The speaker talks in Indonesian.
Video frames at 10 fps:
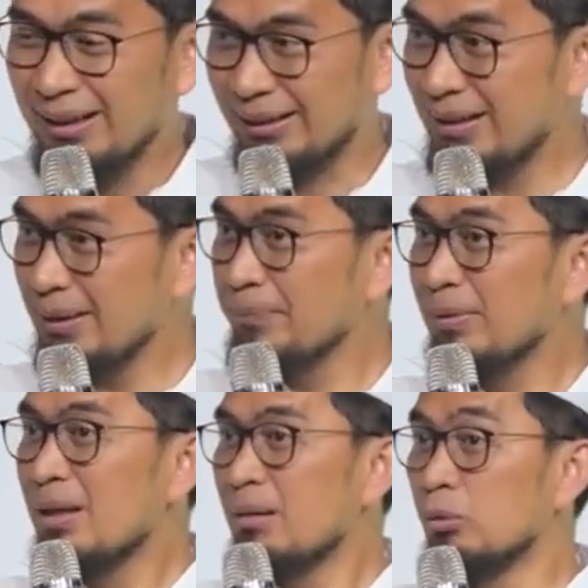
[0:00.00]
Oke? Okay?
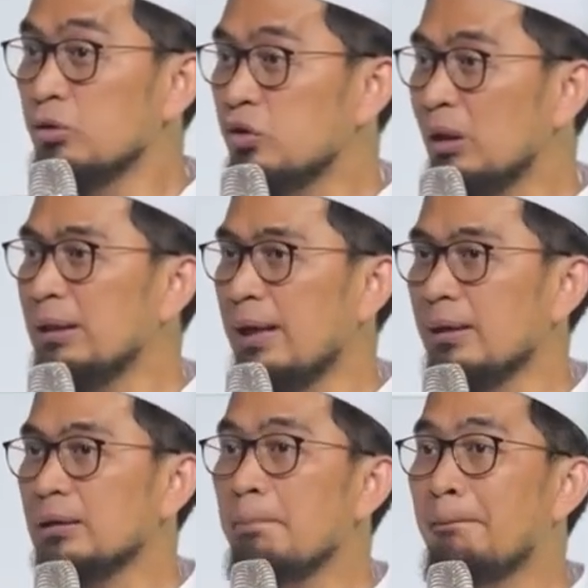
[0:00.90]

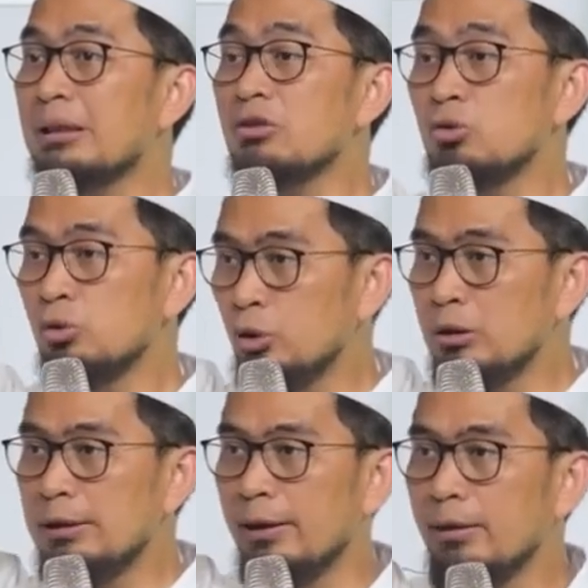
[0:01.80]
Musola, tempat
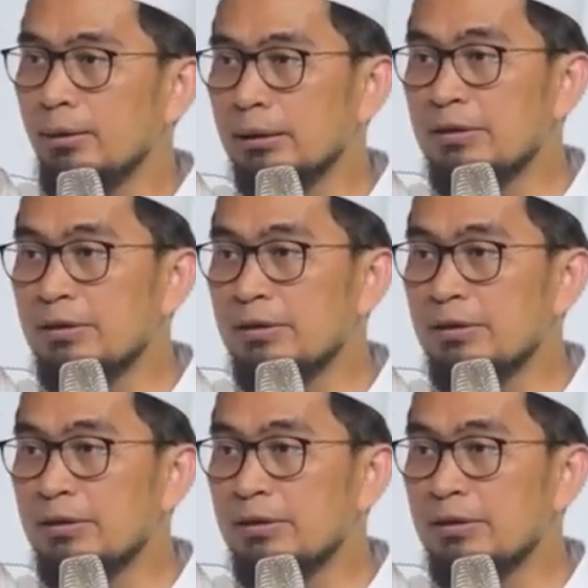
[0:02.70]
sujudnya,